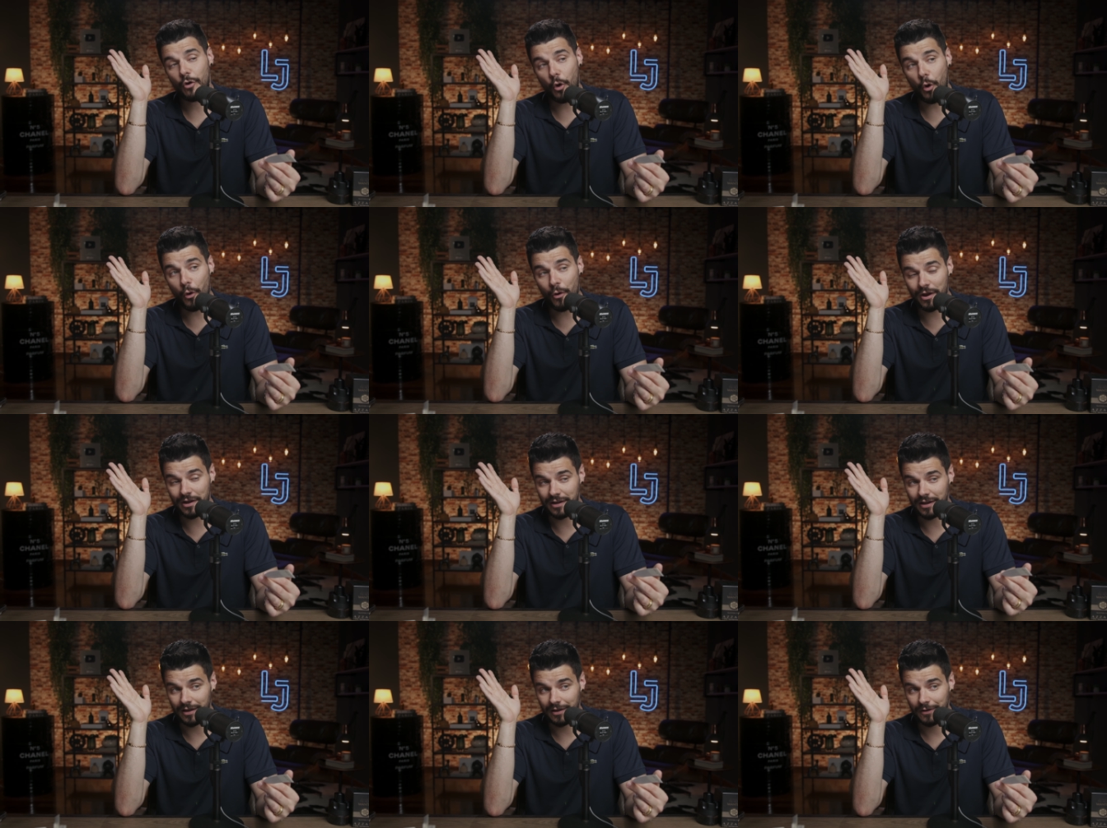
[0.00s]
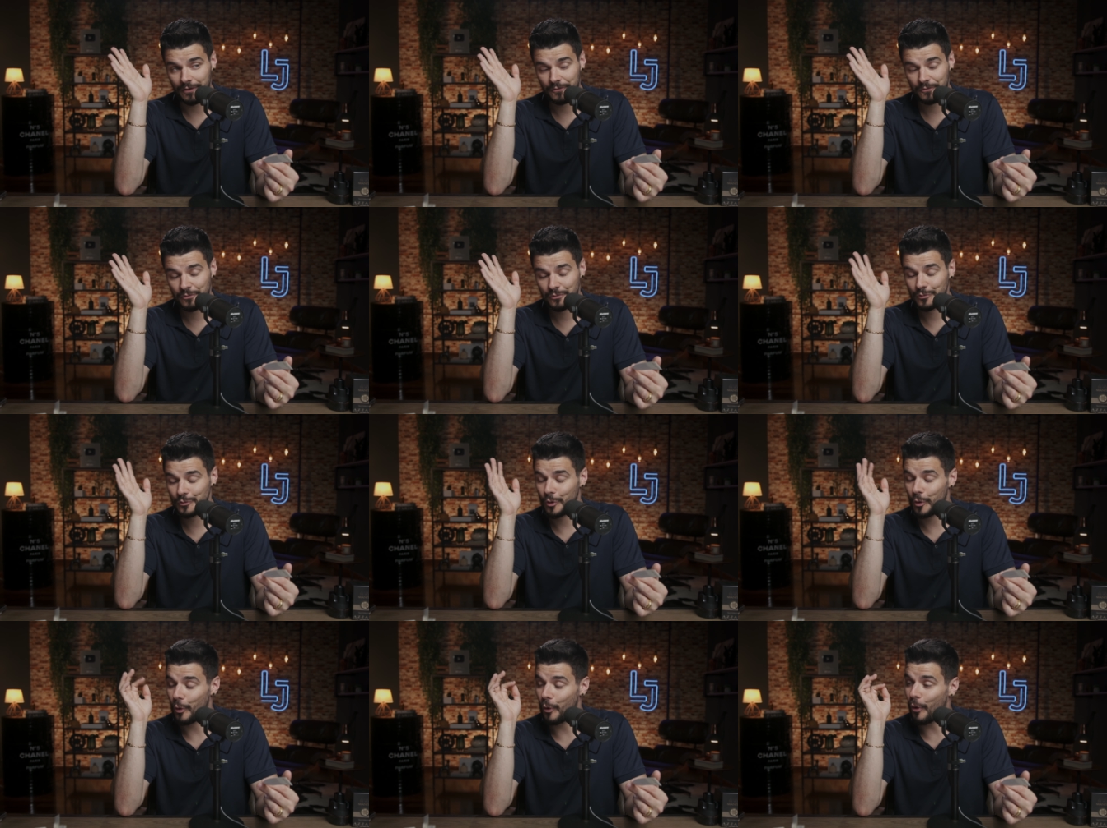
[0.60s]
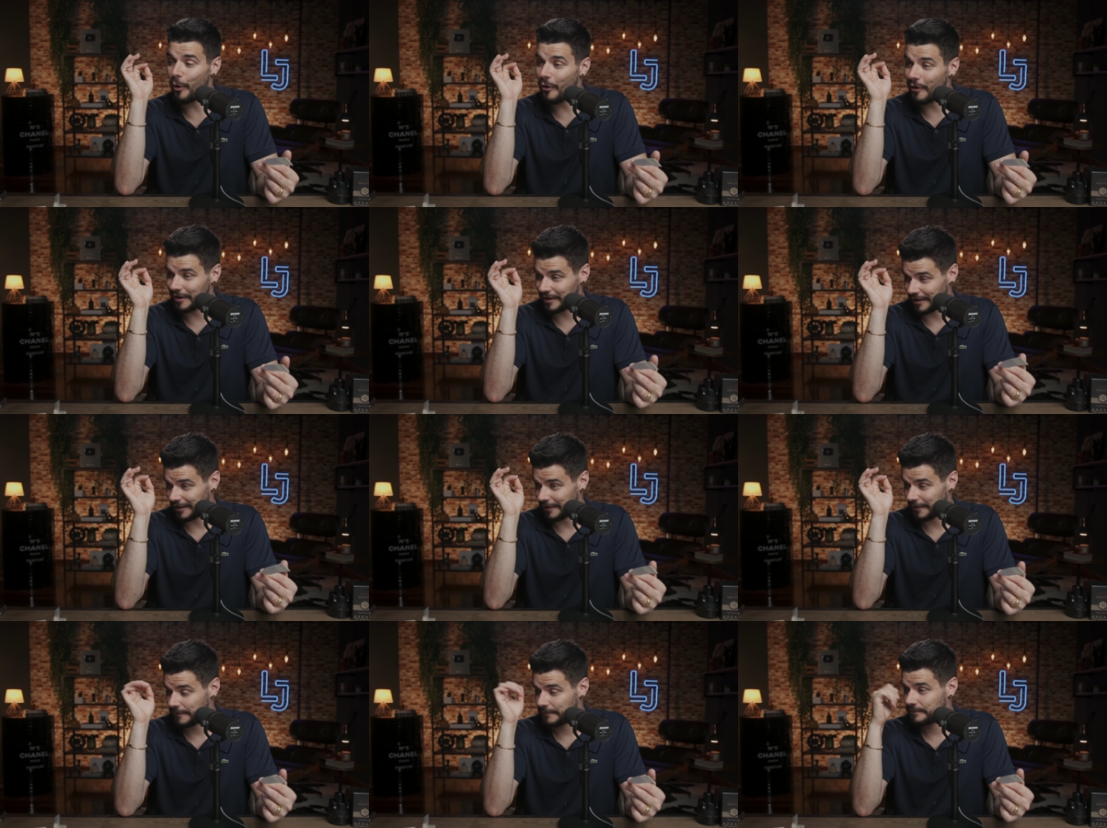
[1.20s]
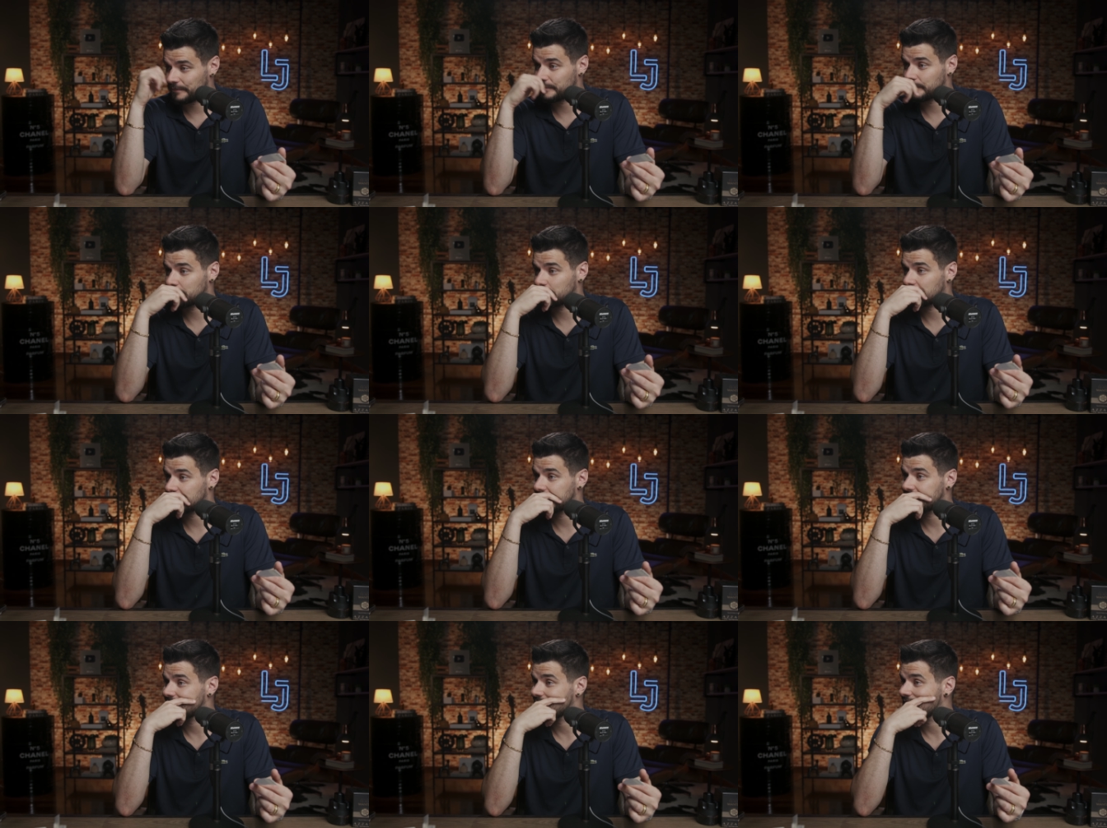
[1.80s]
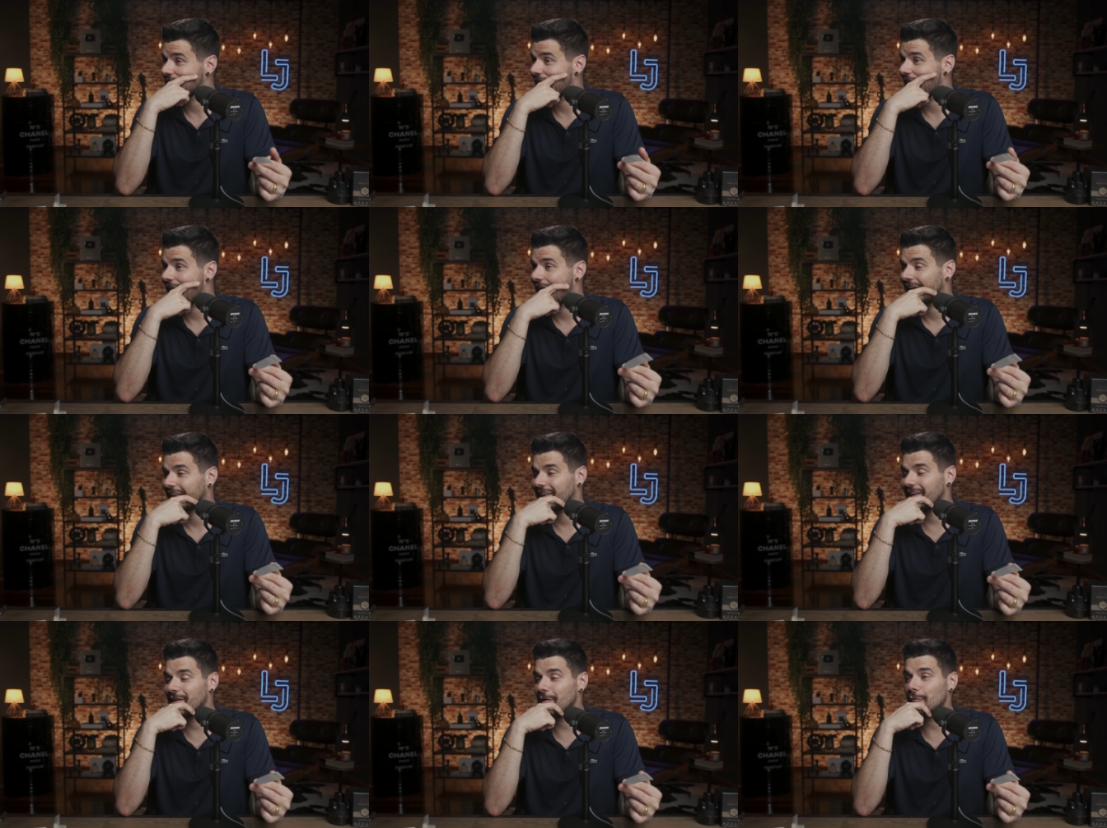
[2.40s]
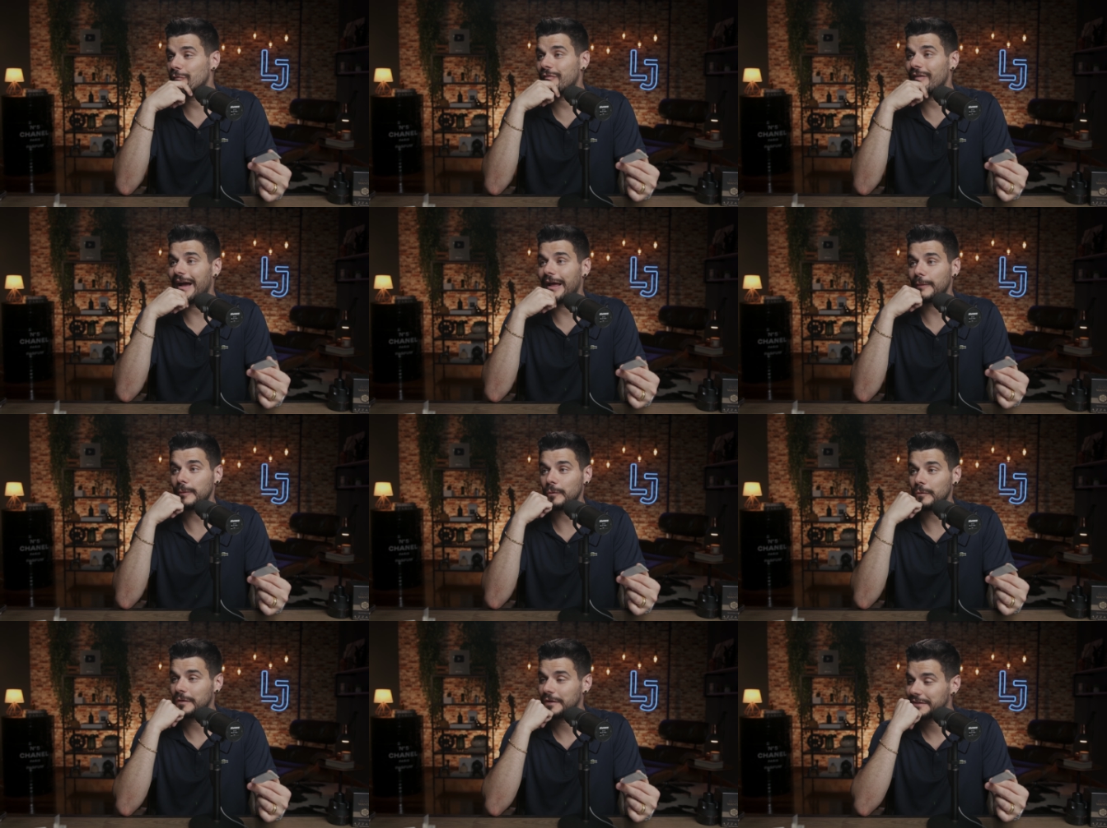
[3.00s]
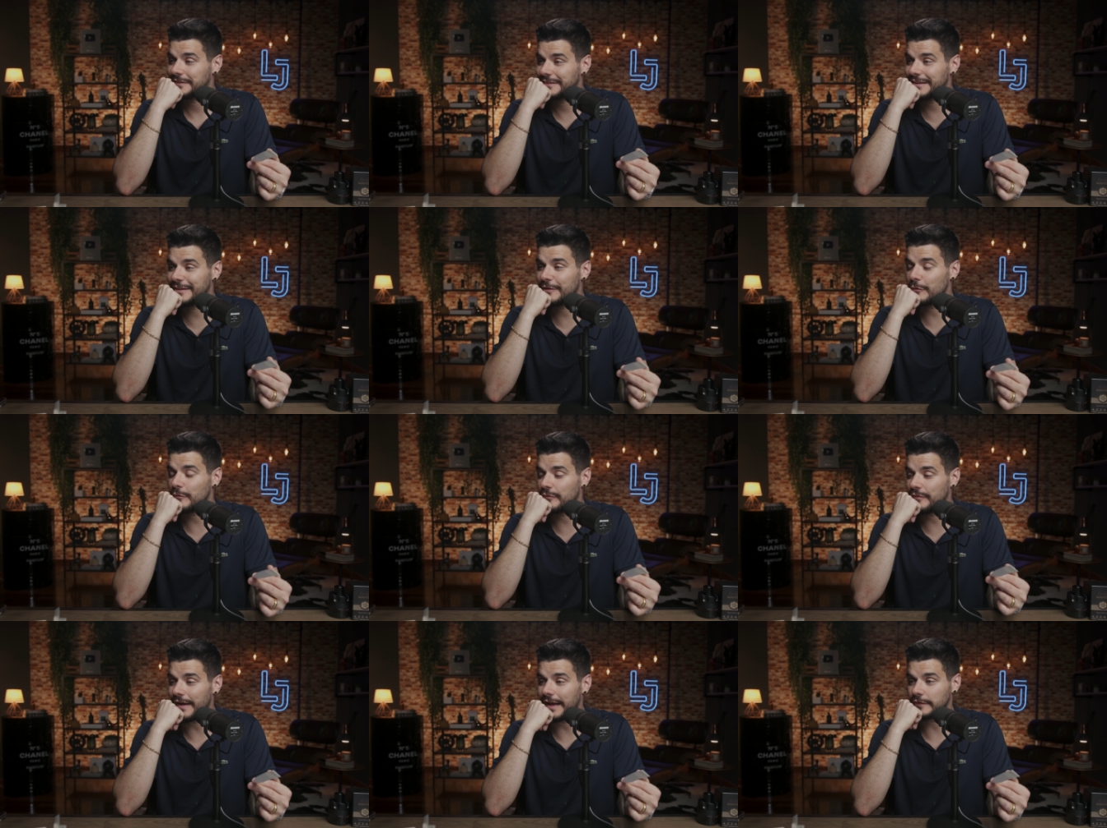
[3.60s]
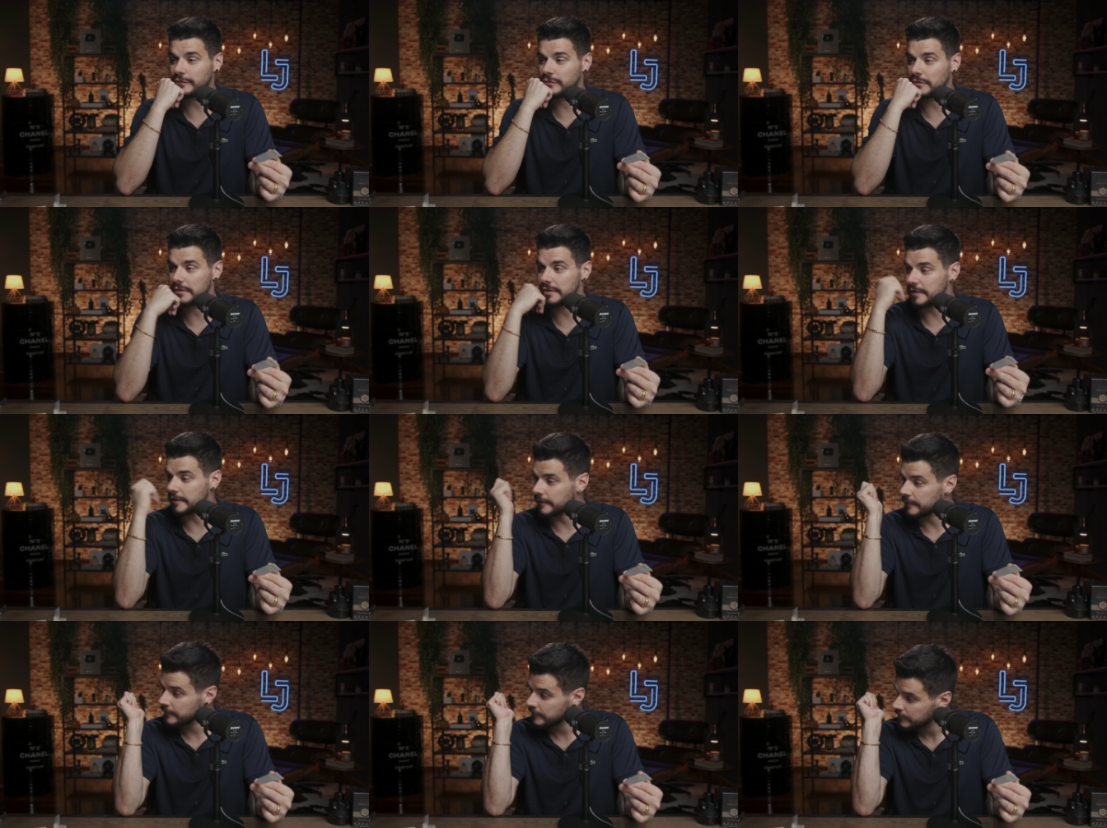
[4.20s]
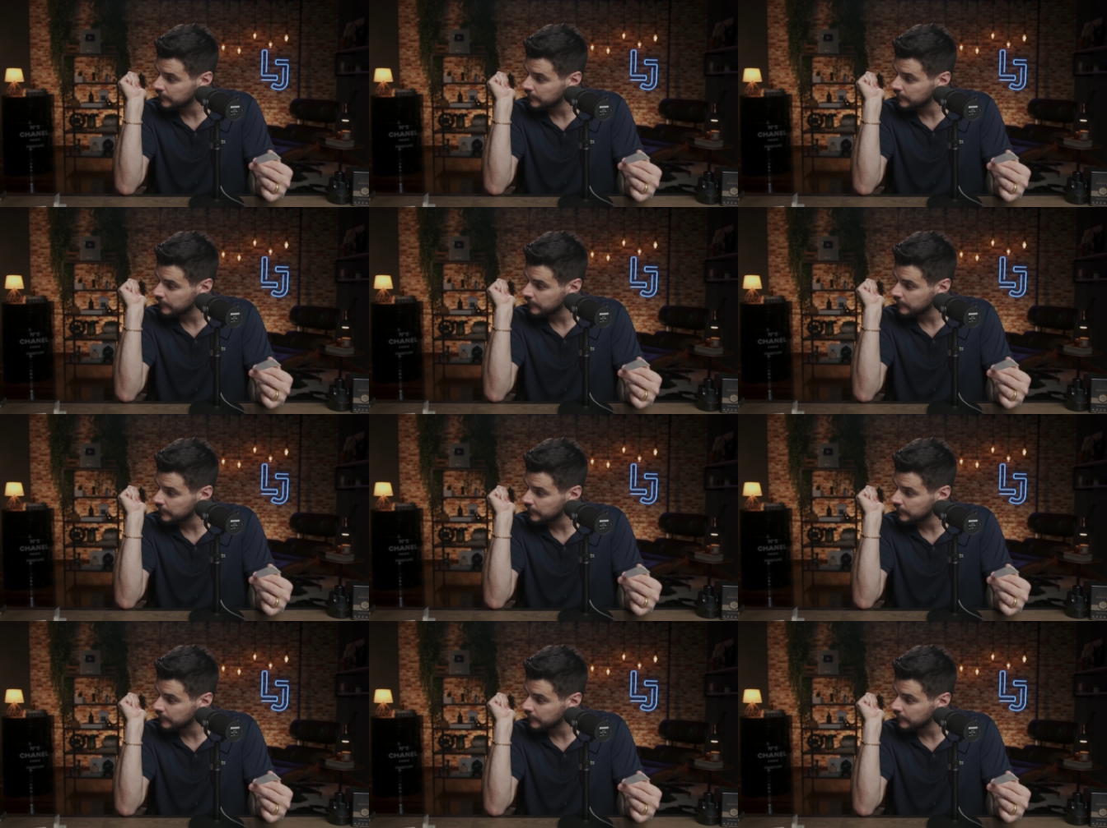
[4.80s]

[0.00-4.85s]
Olha, olha, o que, eu falo? O que, que eu faço aqui?